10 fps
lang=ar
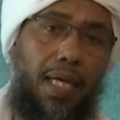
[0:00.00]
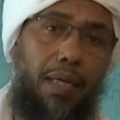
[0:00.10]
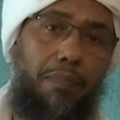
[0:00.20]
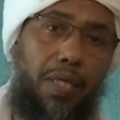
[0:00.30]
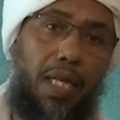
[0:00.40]

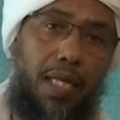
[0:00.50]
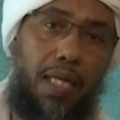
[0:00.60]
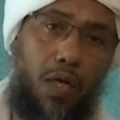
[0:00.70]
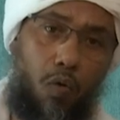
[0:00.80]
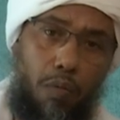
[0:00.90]

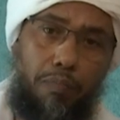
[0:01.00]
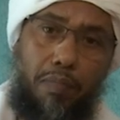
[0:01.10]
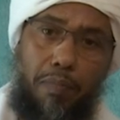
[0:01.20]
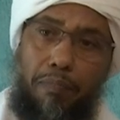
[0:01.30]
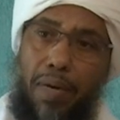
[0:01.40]

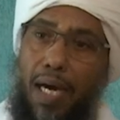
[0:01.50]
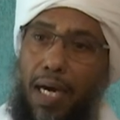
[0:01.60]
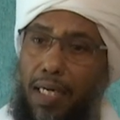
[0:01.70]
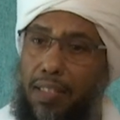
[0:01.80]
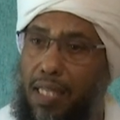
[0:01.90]
يحملنكم ما
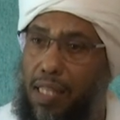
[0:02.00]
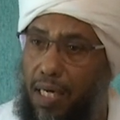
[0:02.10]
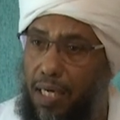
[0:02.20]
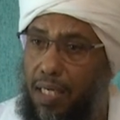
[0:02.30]
حدث